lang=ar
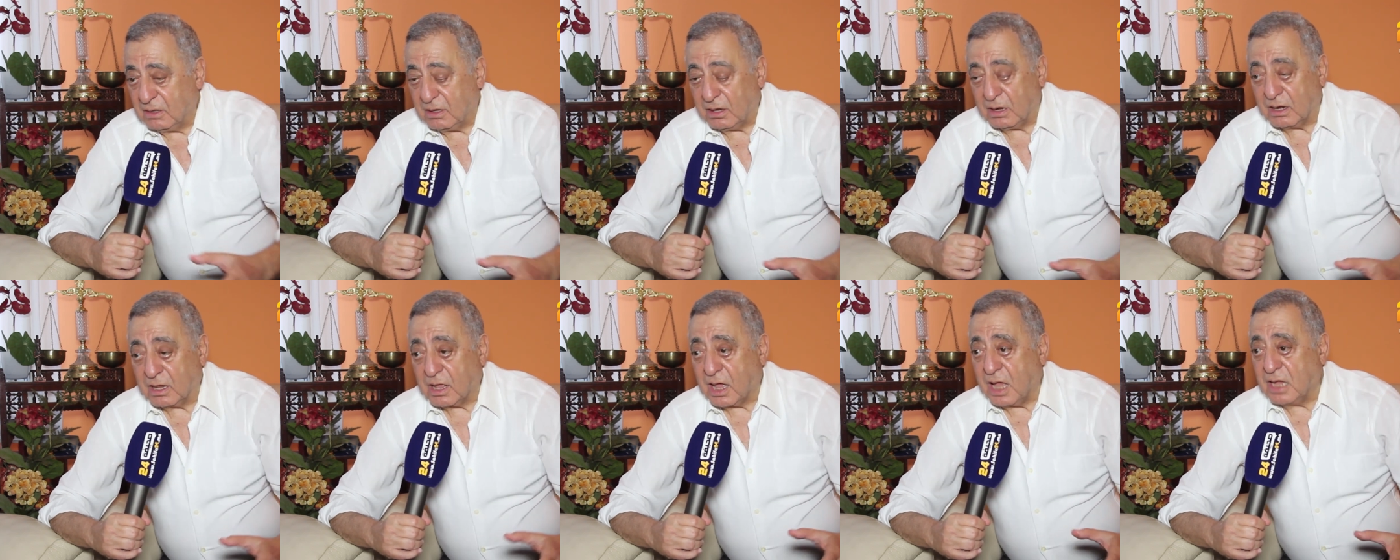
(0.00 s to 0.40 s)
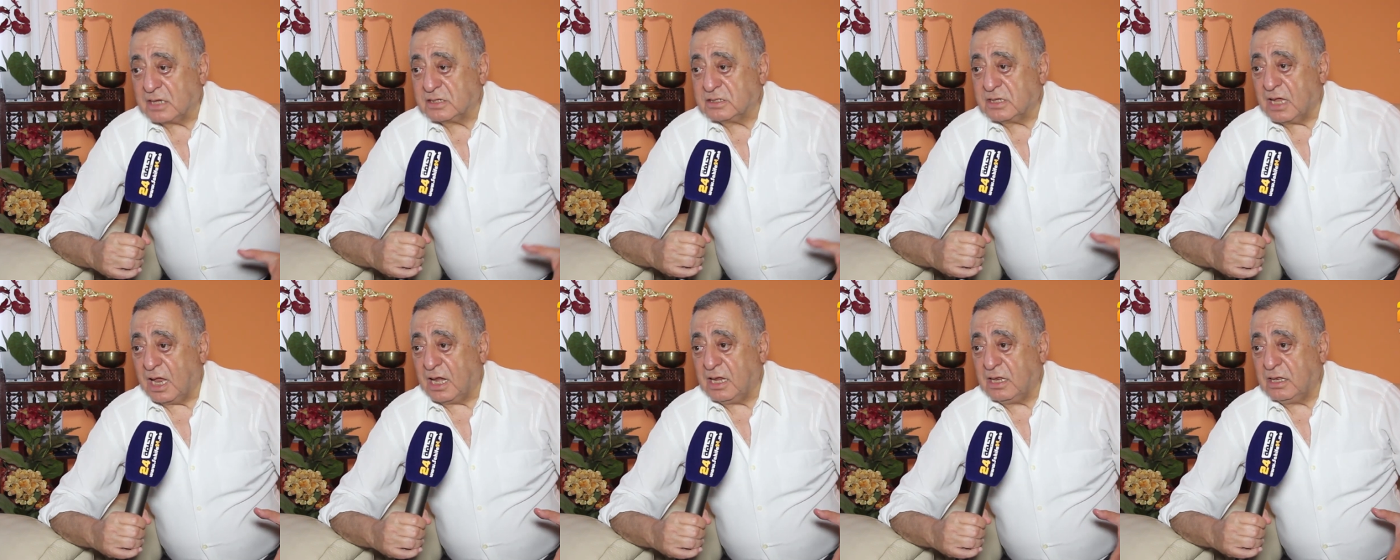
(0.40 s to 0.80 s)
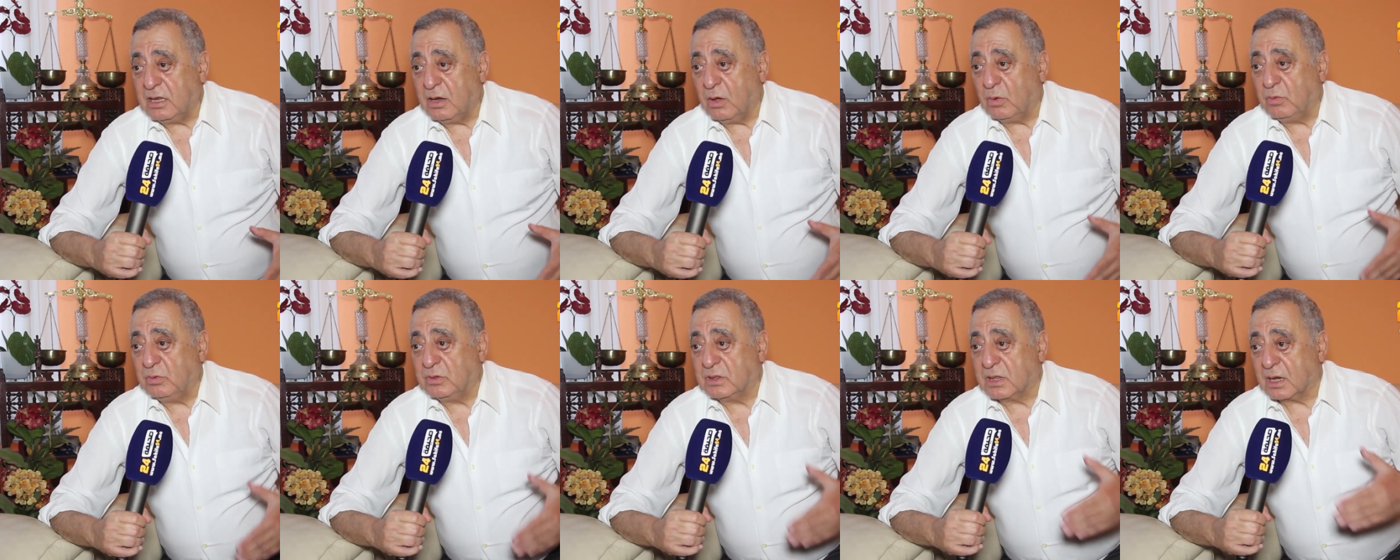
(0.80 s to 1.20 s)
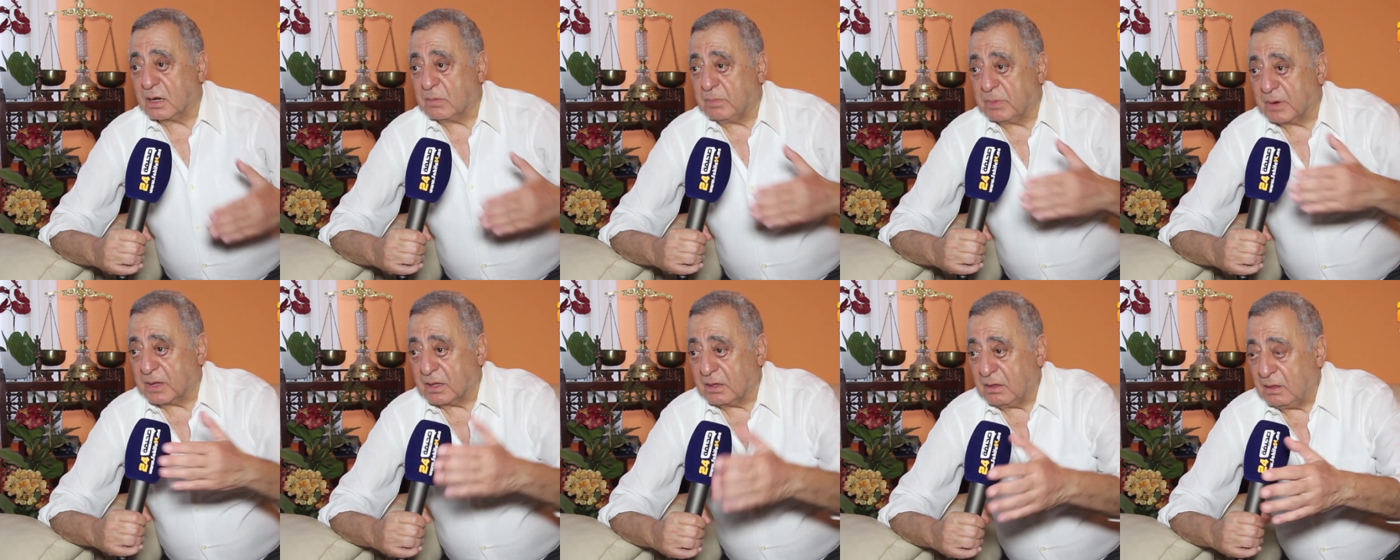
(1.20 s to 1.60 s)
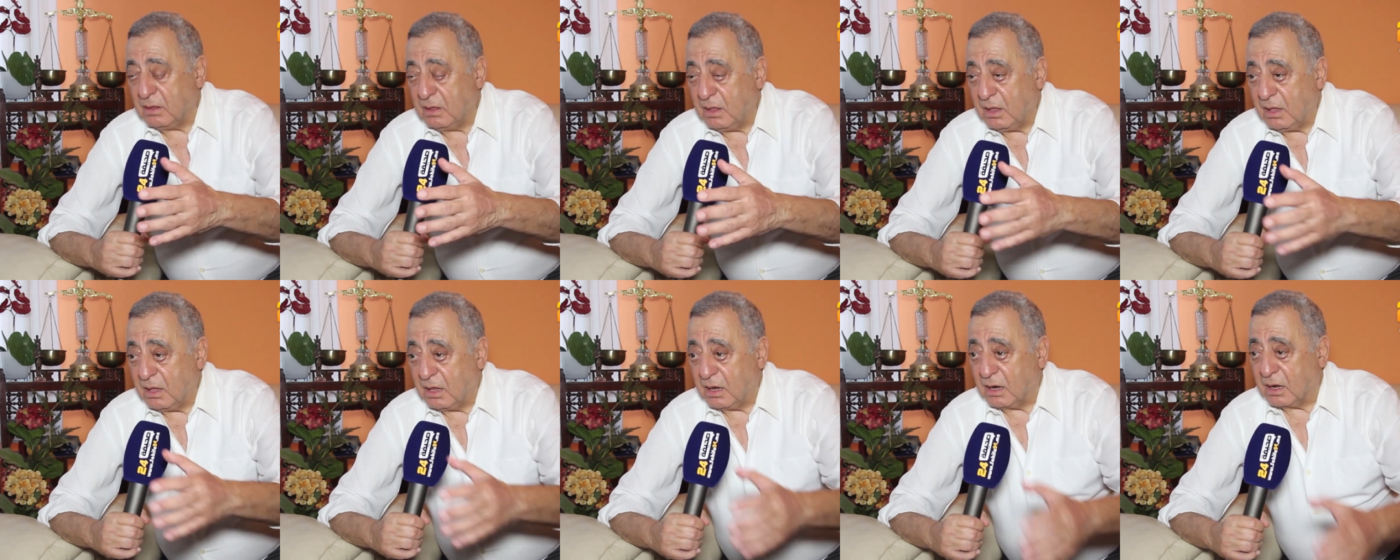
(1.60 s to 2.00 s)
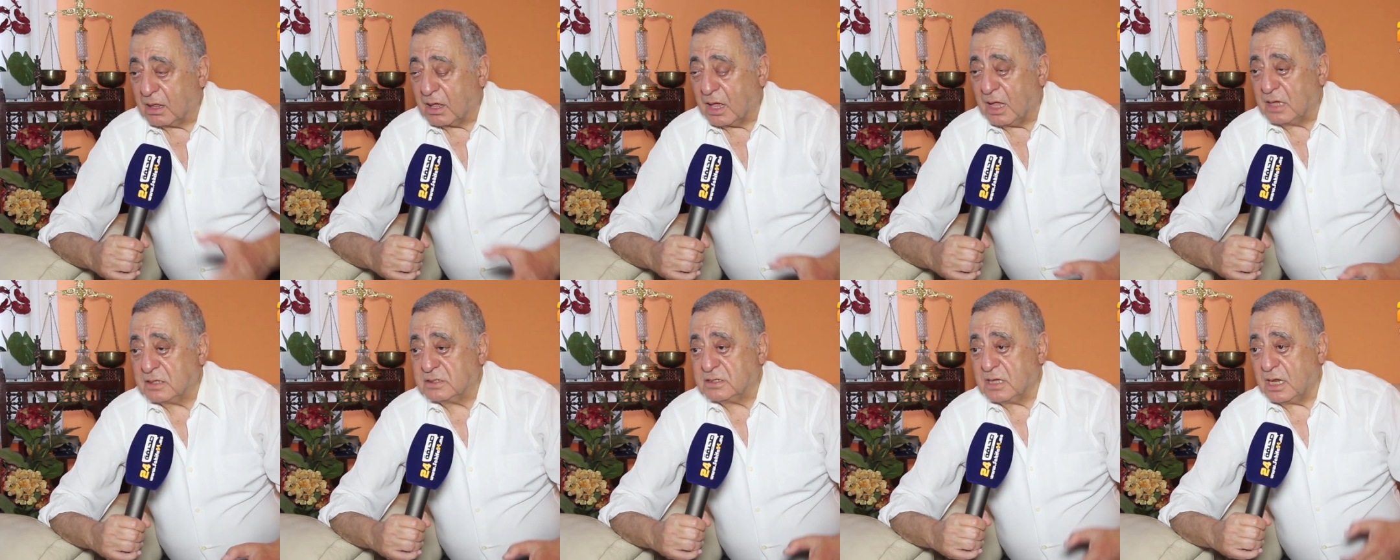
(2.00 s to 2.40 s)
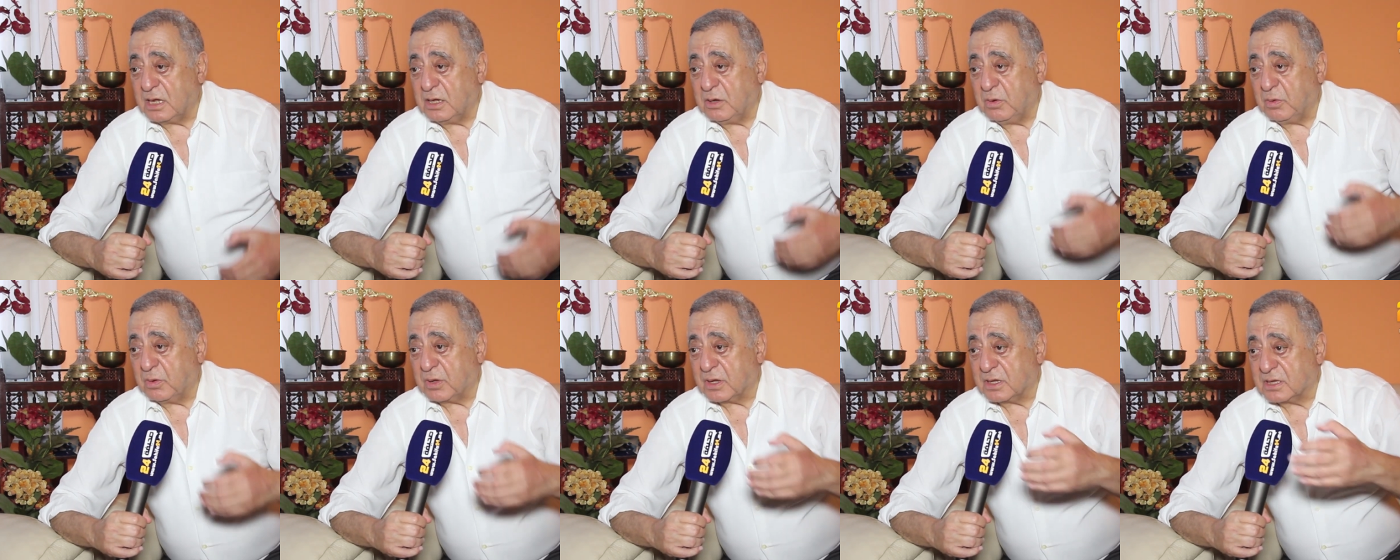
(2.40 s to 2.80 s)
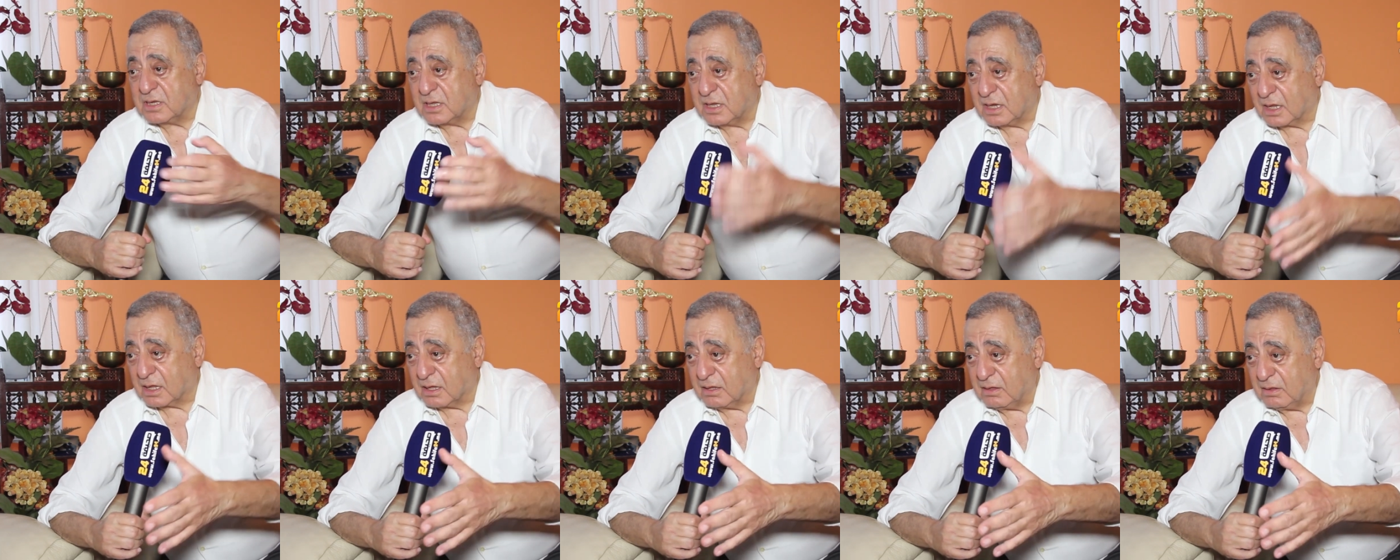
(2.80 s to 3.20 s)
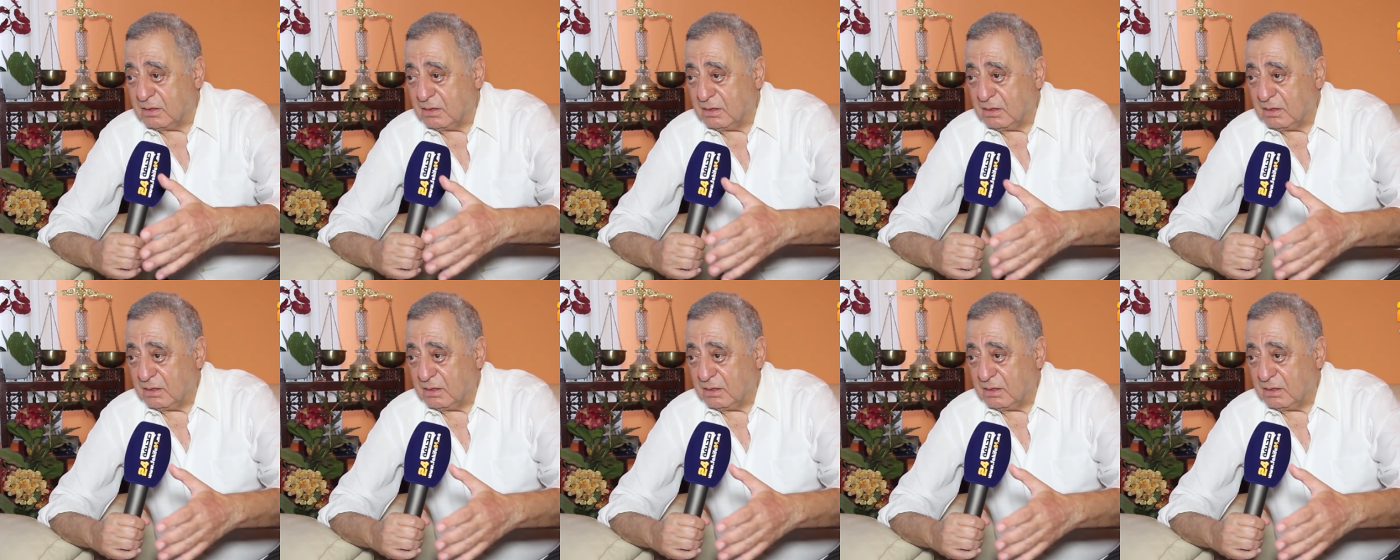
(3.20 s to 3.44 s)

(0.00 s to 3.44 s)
القصد انه يضربك القصد انه يقتلك